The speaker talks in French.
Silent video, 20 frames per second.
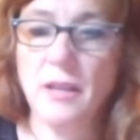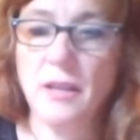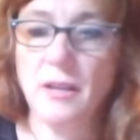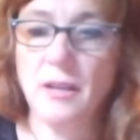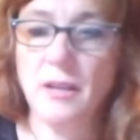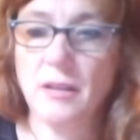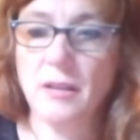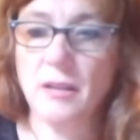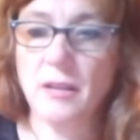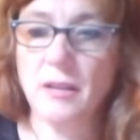
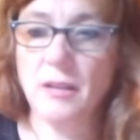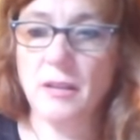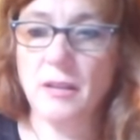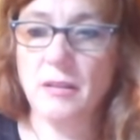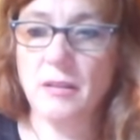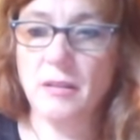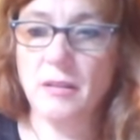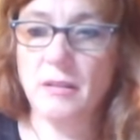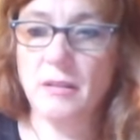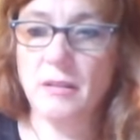
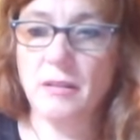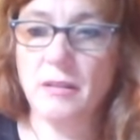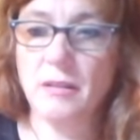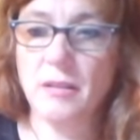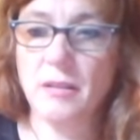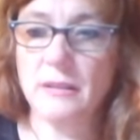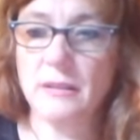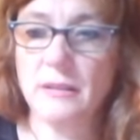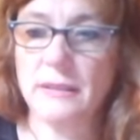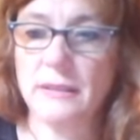
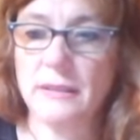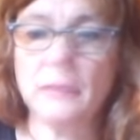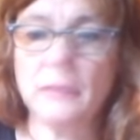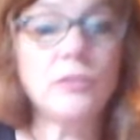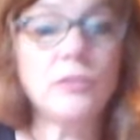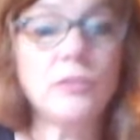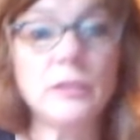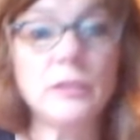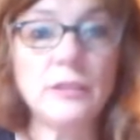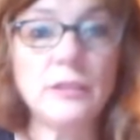euh,
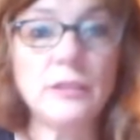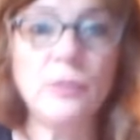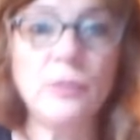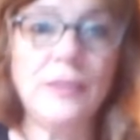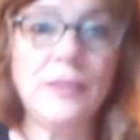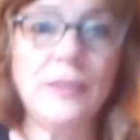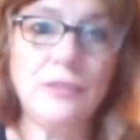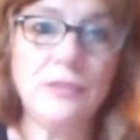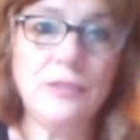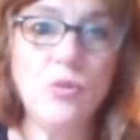enfin, cette
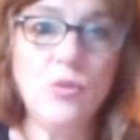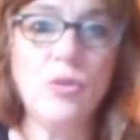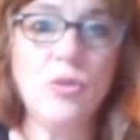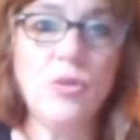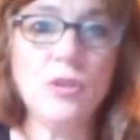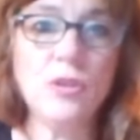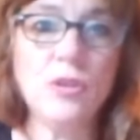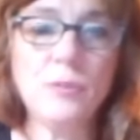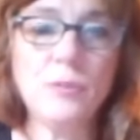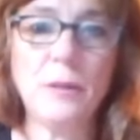phase
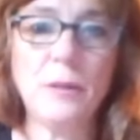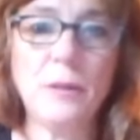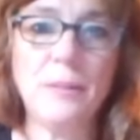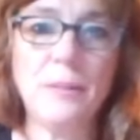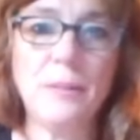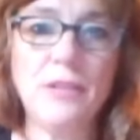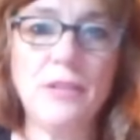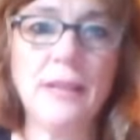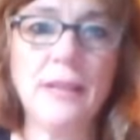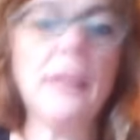longue, je ne parle
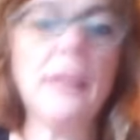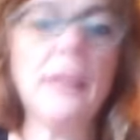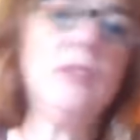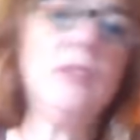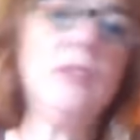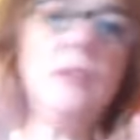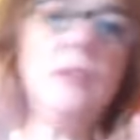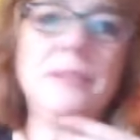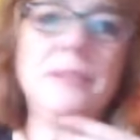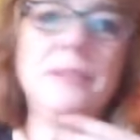pas de la
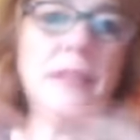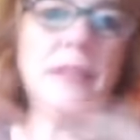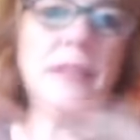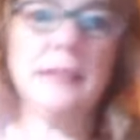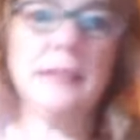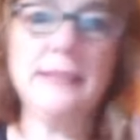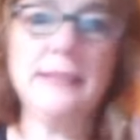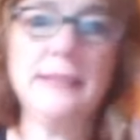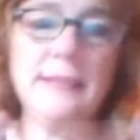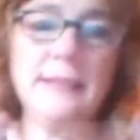4D, parce que la
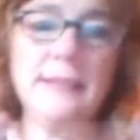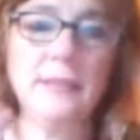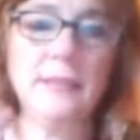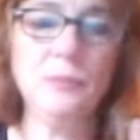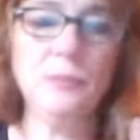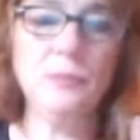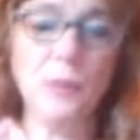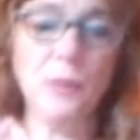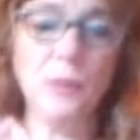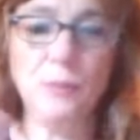4D, c'est
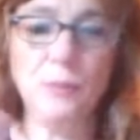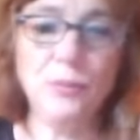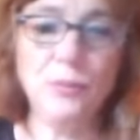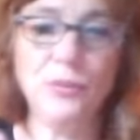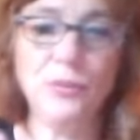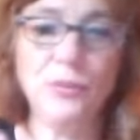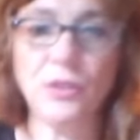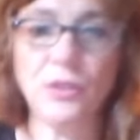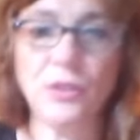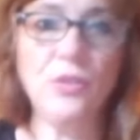un peu
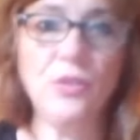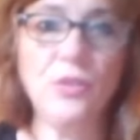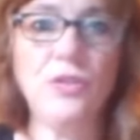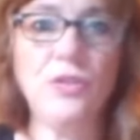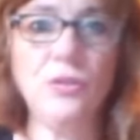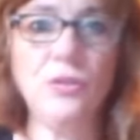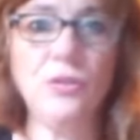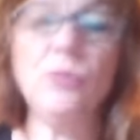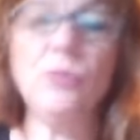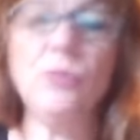une
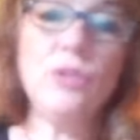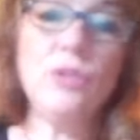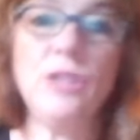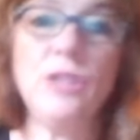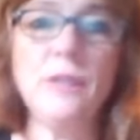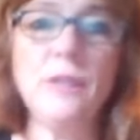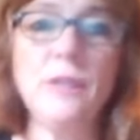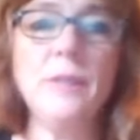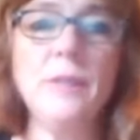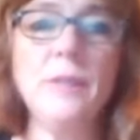transition, on
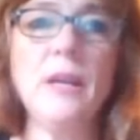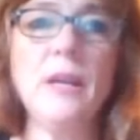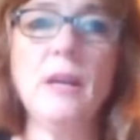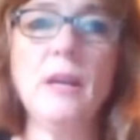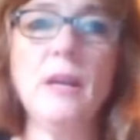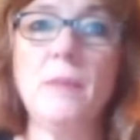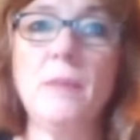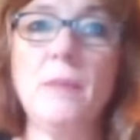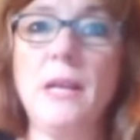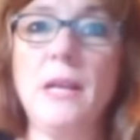y est.
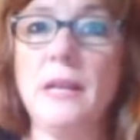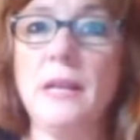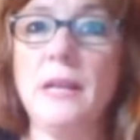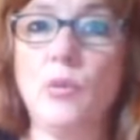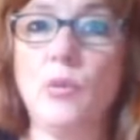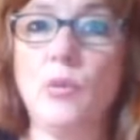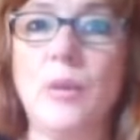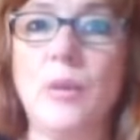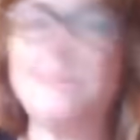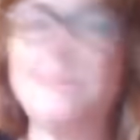Mais la
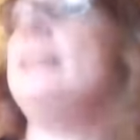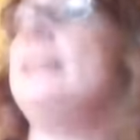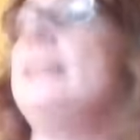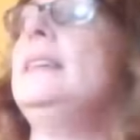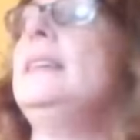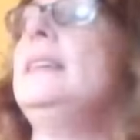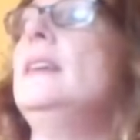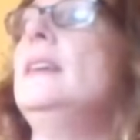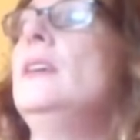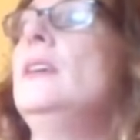
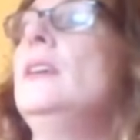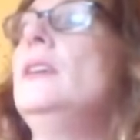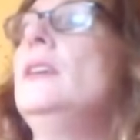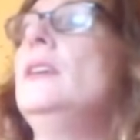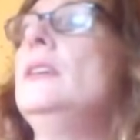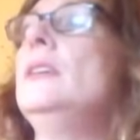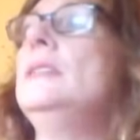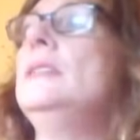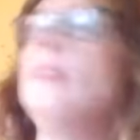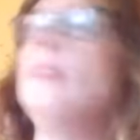3D,
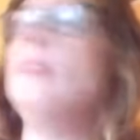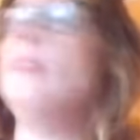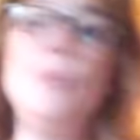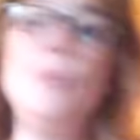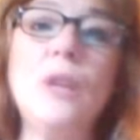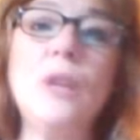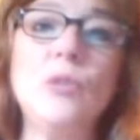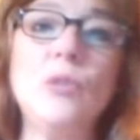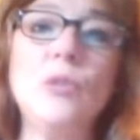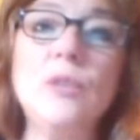euh, c'est un
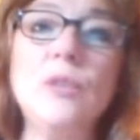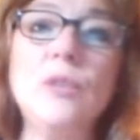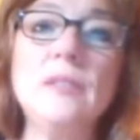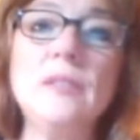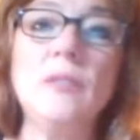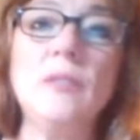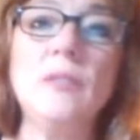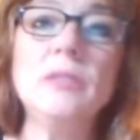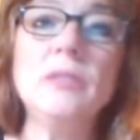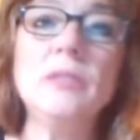peu
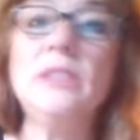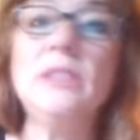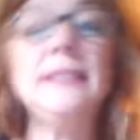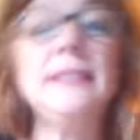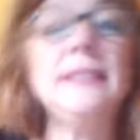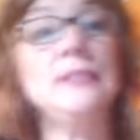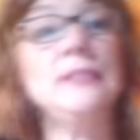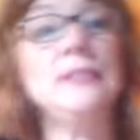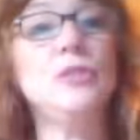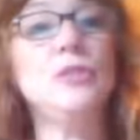l'adolescent qui
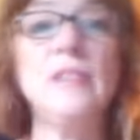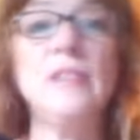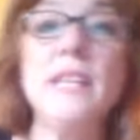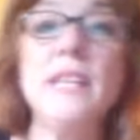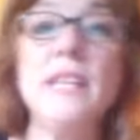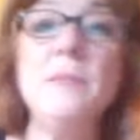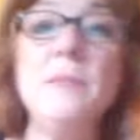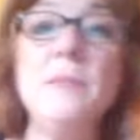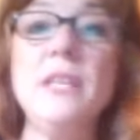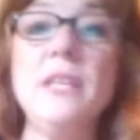teste ses
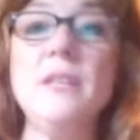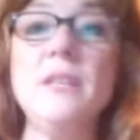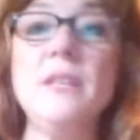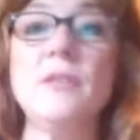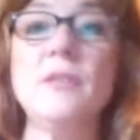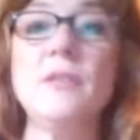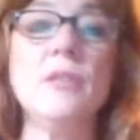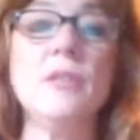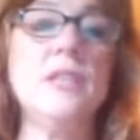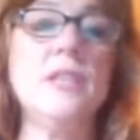
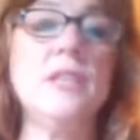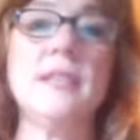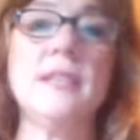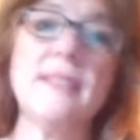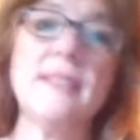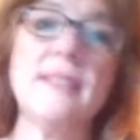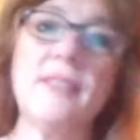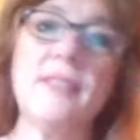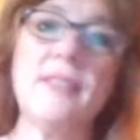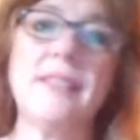limites, euh, qui
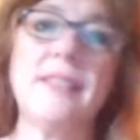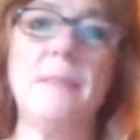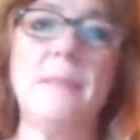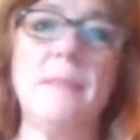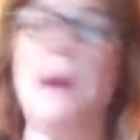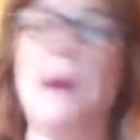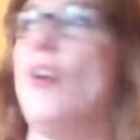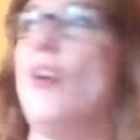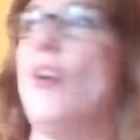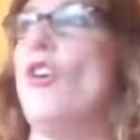teste avec ses
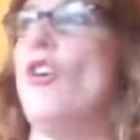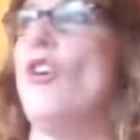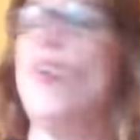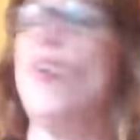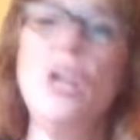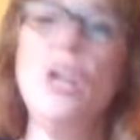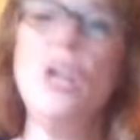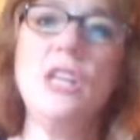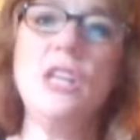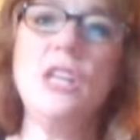parents,
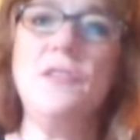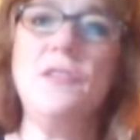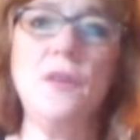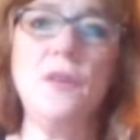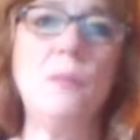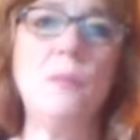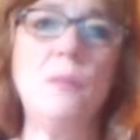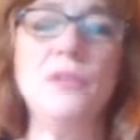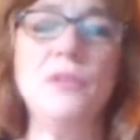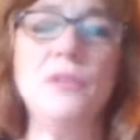qui fait
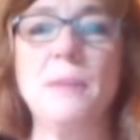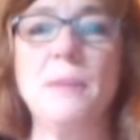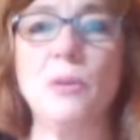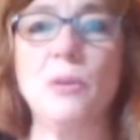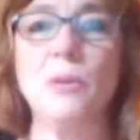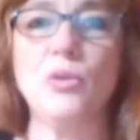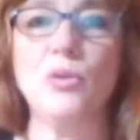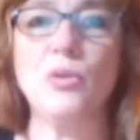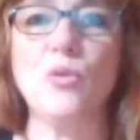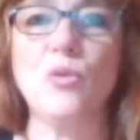un peu
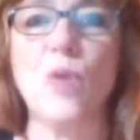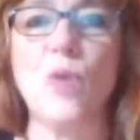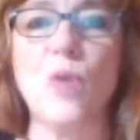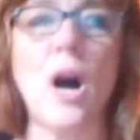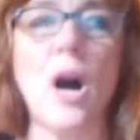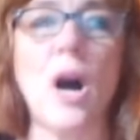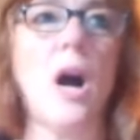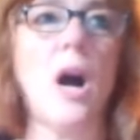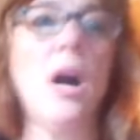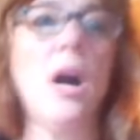n'importe
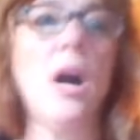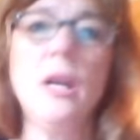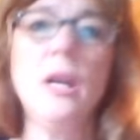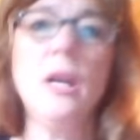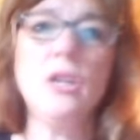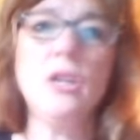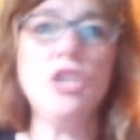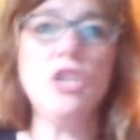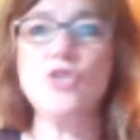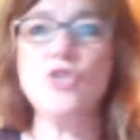quoi,
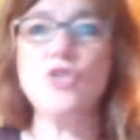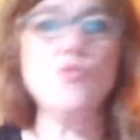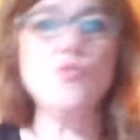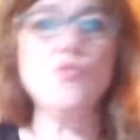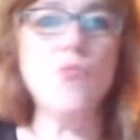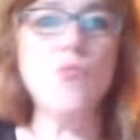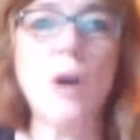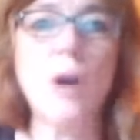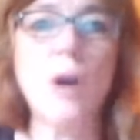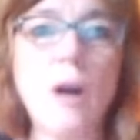qui
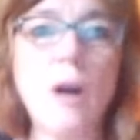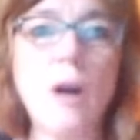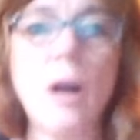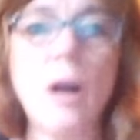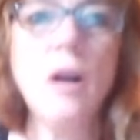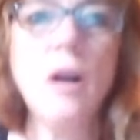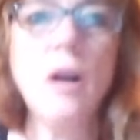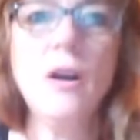joue... Euh,